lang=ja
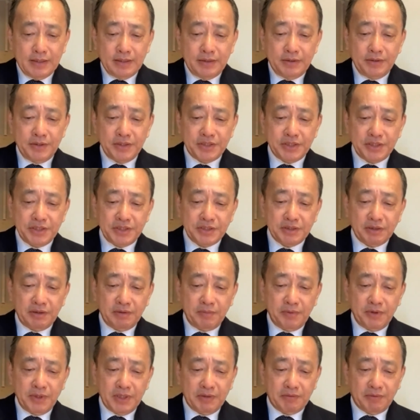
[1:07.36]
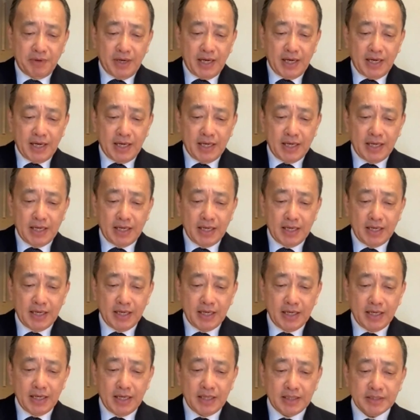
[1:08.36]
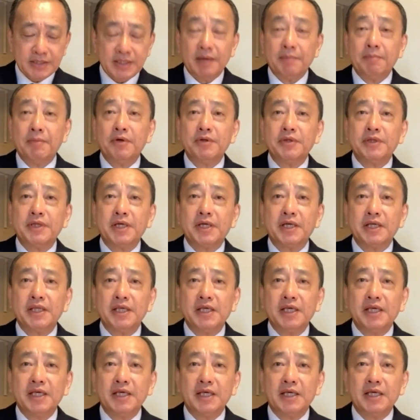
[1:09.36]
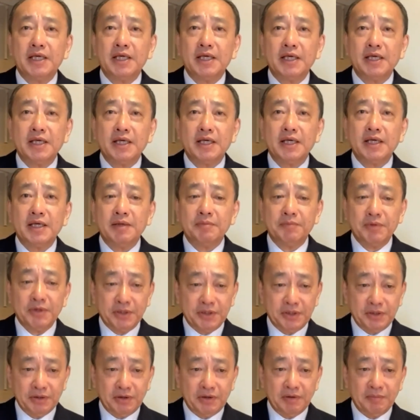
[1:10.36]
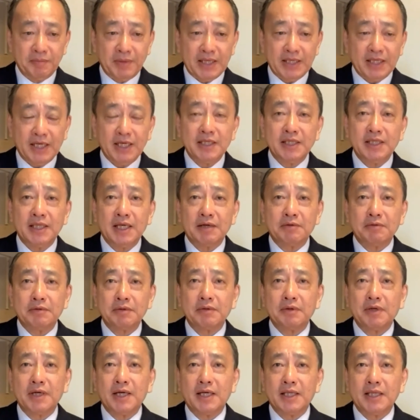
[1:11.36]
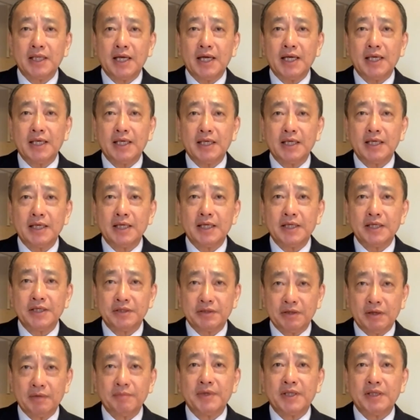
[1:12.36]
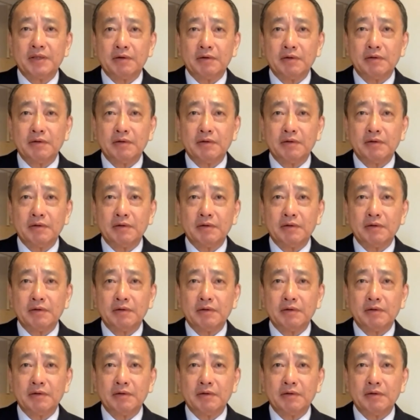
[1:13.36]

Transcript: 有心証門は専門的に仏教を学んだことがない人々、